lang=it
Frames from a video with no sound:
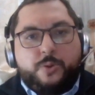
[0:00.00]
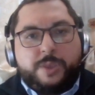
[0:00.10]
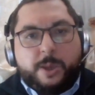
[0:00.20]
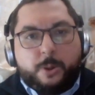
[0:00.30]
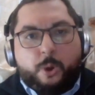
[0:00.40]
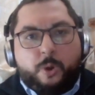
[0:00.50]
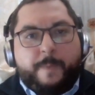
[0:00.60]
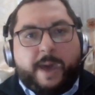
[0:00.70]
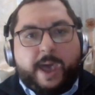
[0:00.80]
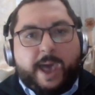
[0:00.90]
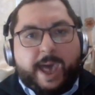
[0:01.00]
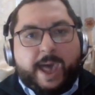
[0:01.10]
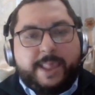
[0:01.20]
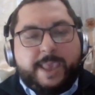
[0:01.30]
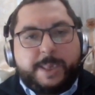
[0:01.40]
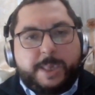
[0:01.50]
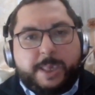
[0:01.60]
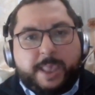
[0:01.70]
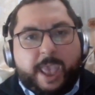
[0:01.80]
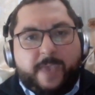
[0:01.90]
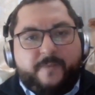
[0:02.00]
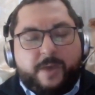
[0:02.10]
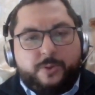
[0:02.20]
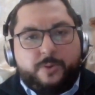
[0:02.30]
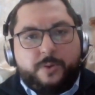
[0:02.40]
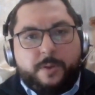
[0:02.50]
di Roma, alias Stefano,